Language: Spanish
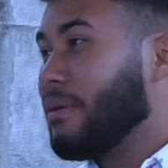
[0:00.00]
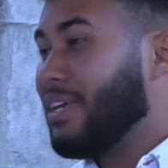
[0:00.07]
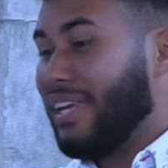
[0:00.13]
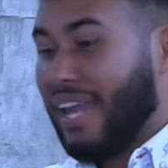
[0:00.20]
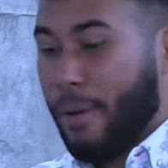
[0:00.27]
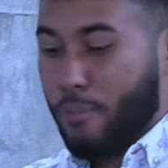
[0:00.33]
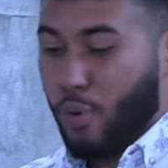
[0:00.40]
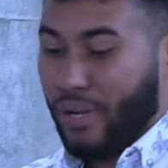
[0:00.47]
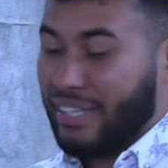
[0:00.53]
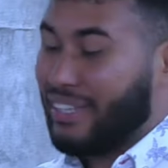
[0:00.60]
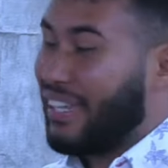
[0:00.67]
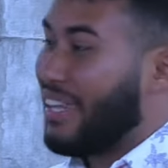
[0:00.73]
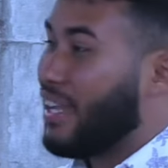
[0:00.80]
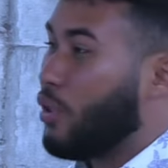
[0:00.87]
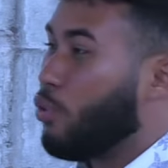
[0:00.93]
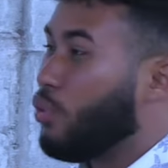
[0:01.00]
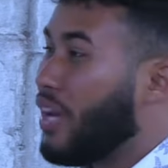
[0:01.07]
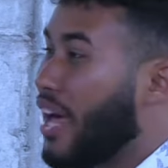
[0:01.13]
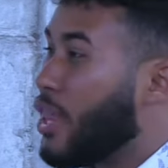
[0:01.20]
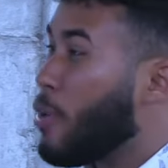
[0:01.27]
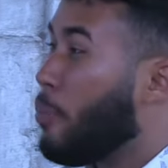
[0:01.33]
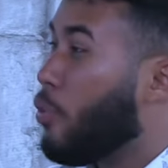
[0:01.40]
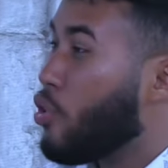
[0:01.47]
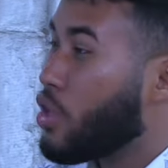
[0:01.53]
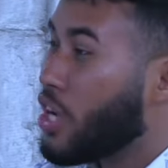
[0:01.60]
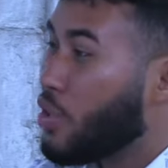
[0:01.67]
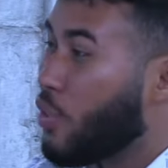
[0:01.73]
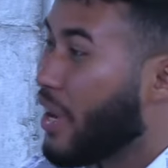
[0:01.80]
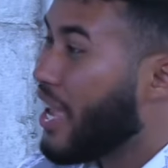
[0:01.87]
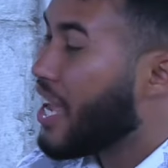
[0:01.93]
la mujer tiene un lado
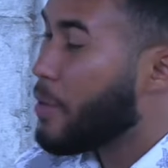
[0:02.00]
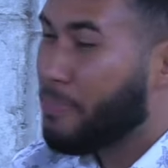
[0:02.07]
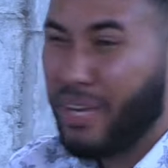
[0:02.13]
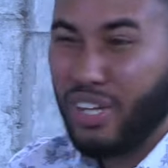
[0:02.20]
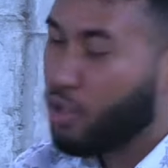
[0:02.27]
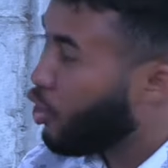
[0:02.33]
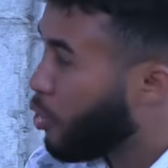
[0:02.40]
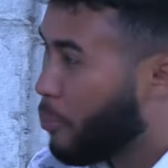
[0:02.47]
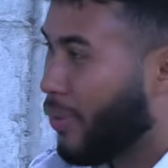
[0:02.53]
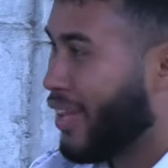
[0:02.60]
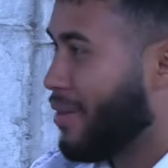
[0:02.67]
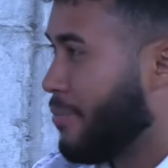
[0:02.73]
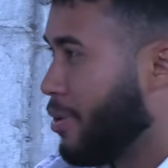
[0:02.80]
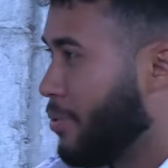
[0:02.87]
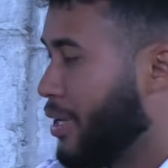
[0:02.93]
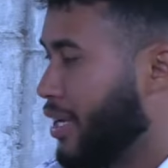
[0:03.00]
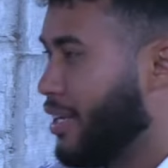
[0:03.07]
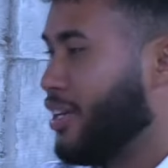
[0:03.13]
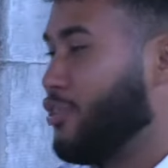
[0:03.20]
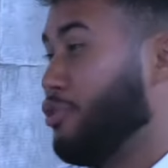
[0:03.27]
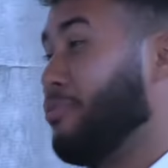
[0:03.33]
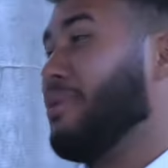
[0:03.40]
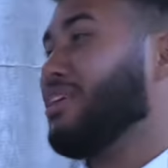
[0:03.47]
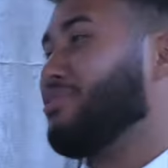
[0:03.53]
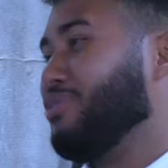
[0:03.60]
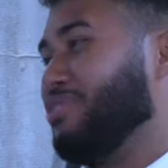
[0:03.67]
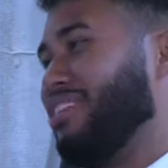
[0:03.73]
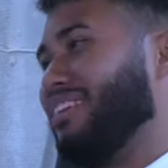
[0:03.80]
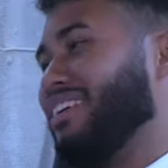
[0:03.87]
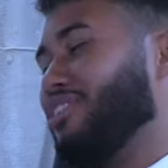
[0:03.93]
podrido ahí en el que no lo puede mover. Yo me
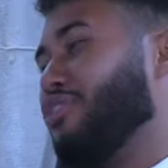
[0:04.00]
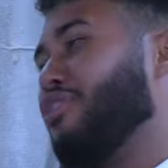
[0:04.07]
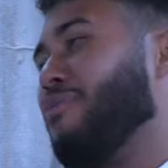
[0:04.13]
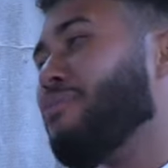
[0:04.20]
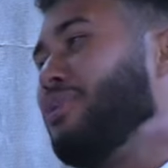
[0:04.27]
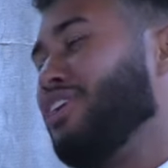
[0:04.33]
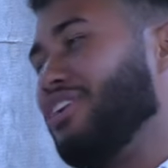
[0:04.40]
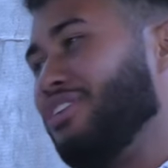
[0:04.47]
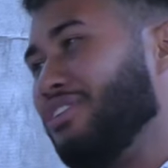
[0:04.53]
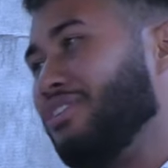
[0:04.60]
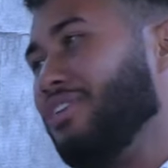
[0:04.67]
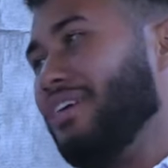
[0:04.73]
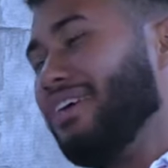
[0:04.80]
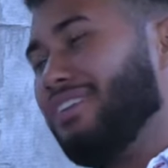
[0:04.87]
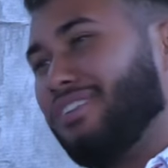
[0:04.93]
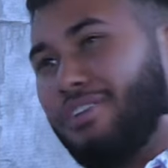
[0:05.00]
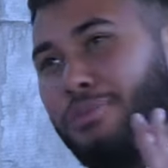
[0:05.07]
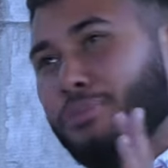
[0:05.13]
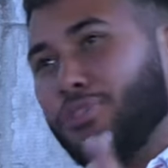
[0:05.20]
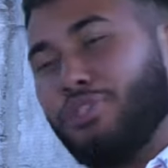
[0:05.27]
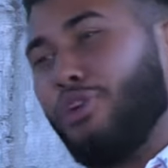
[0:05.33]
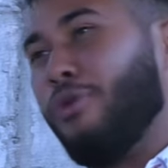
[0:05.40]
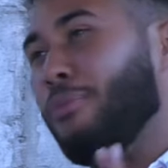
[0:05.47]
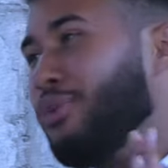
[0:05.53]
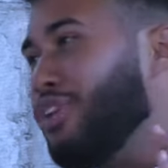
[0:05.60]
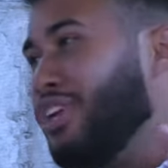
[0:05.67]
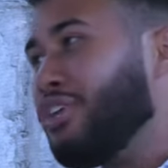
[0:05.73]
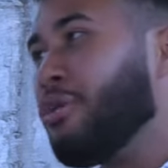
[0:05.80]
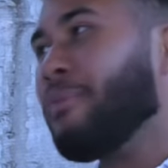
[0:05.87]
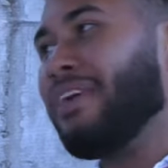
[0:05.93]
asusté. Yo como niño, como, como
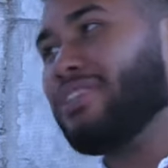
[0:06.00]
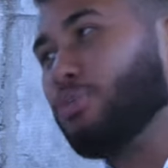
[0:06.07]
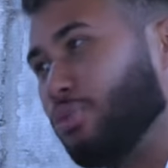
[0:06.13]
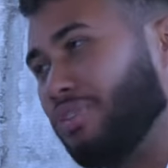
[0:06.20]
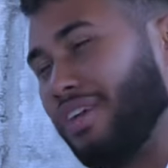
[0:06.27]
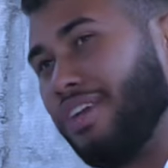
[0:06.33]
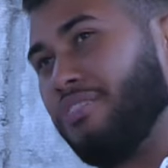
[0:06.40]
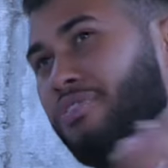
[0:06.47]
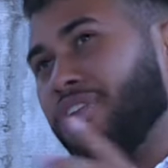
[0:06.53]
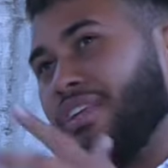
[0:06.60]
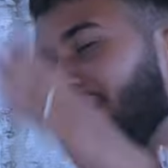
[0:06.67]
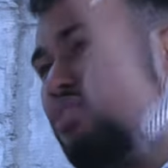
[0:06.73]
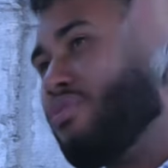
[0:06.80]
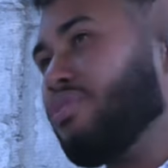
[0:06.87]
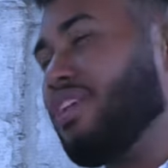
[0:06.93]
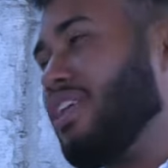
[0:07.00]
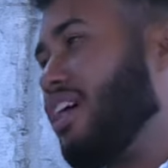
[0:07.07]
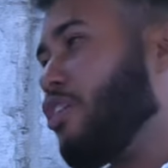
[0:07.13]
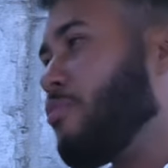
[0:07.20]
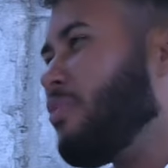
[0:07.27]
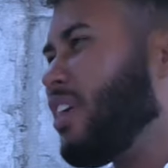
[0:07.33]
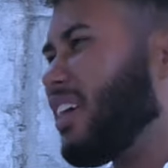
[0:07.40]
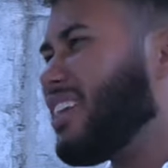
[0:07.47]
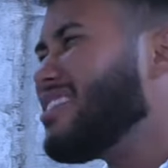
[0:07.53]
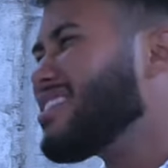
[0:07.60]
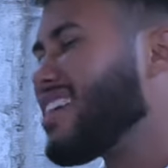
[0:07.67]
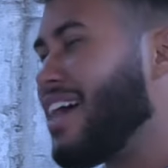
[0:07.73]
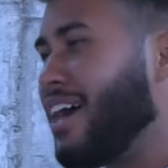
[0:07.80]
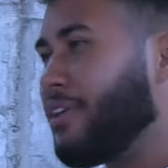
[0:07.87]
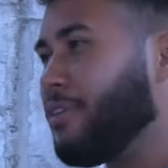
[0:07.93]
niño me asusté, yo teniendo la edad como de 15
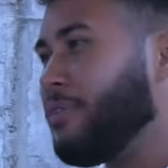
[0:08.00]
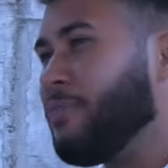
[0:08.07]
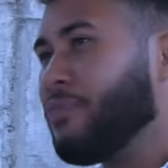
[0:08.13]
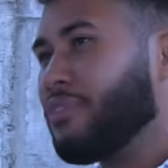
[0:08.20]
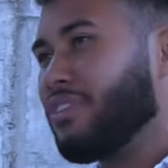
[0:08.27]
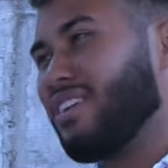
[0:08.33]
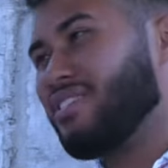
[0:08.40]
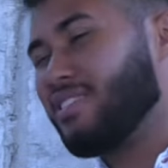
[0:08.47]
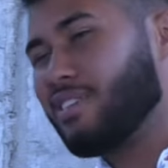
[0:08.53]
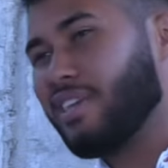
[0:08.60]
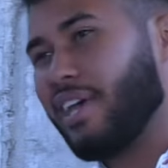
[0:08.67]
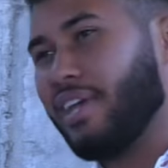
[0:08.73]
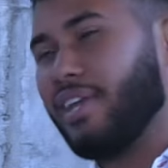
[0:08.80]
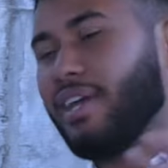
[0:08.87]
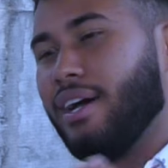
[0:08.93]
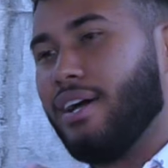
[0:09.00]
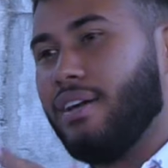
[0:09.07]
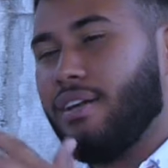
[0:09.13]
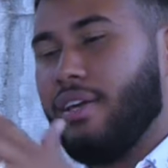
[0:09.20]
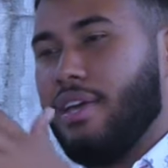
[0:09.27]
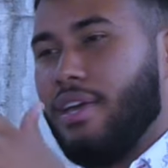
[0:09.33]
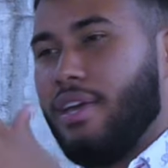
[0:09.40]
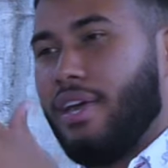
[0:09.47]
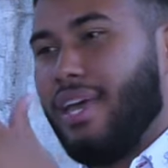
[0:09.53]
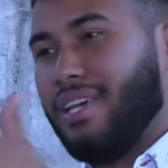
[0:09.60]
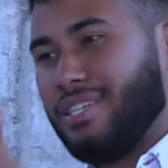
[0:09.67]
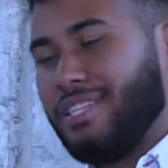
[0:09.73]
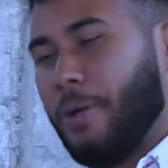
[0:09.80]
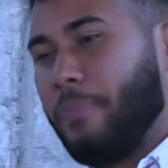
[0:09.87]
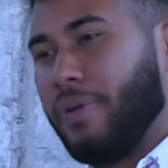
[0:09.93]
años, 16 ya, en
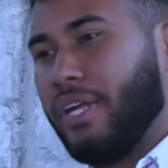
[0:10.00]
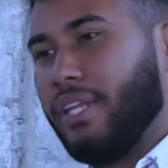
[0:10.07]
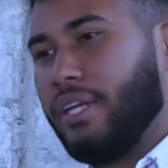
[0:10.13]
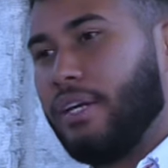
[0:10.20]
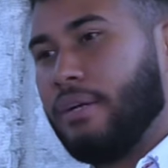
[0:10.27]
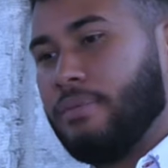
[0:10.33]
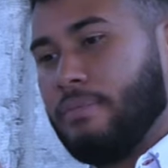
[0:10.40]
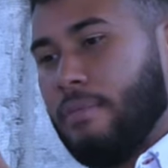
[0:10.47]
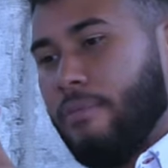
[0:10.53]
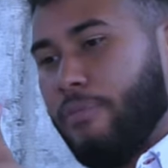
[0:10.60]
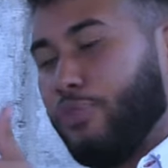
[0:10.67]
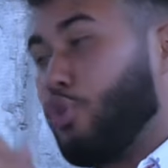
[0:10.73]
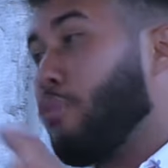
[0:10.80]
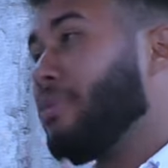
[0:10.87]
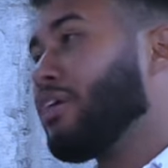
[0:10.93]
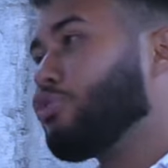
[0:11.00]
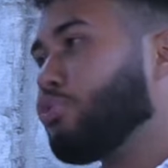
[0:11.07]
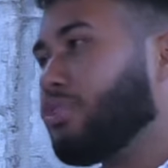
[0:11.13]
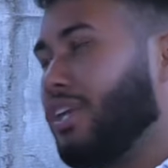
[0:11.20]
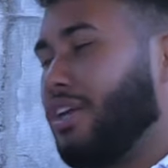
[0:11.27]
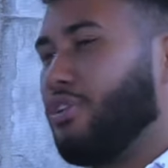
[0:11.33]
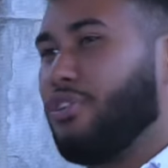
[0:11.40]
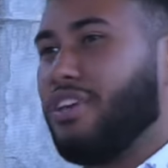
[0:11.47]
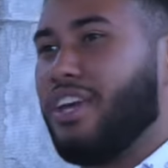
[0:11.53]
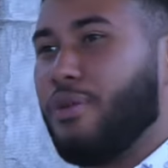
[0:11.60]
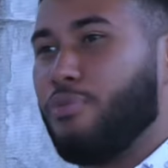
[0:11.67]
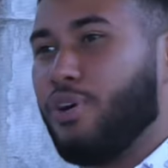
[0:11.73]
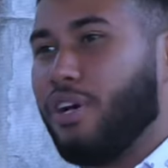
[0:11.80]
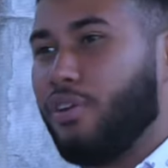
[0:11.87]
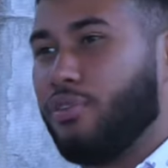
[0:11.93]
esa prédica. Yo me asusté, yo dije,
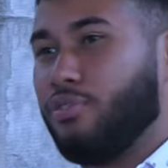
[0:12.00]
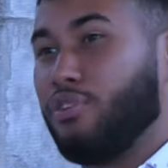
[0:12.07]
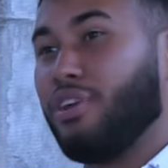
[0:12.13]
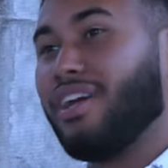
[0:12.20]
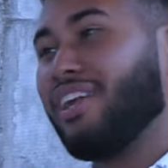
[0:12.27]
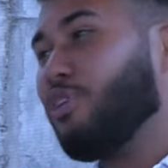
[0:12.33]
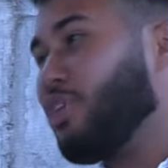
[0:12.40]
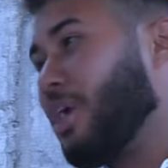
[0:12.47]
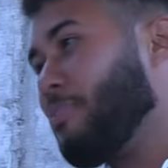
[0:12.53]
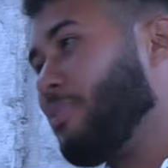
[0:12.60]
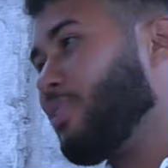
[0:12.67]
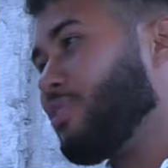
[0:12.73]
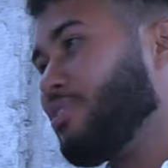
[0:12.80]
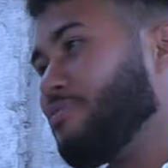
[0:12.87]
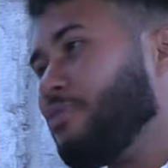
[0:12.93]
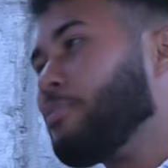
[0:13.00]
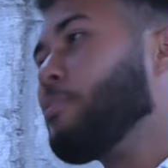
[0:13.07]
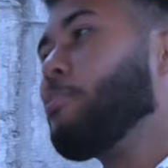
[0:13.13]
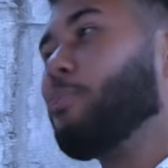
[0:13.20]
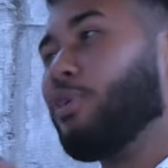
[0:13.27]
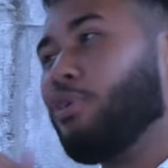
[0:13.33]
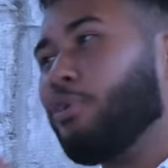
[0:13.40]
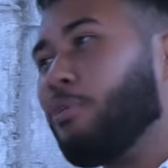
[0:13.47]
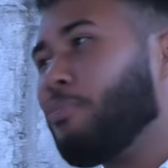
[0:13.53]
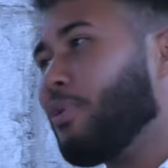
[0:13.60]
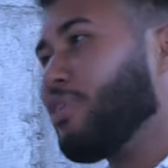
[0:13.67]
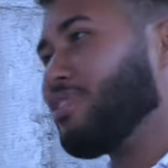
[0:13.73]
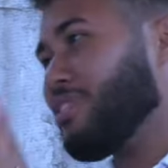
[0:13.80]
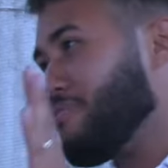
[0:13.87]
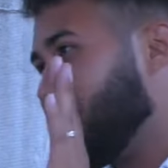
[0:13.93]
bueno, yo quería dar por los enfermos, pero no por
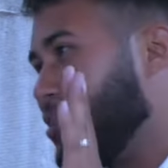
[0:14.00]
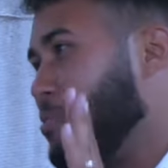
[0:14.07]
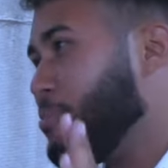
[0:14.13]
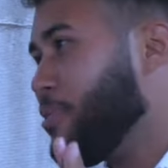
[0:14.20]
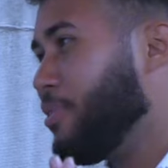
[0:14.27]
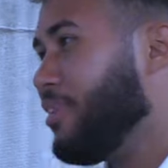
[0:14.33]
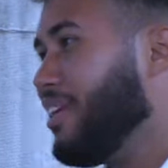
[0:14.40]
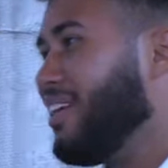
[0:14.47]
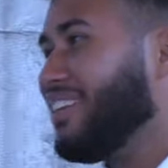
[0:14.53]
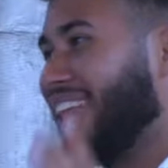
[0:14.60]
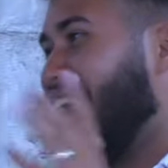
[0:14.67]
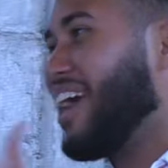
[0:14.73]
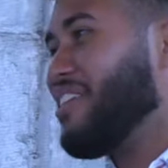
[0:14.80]
los enfermos tan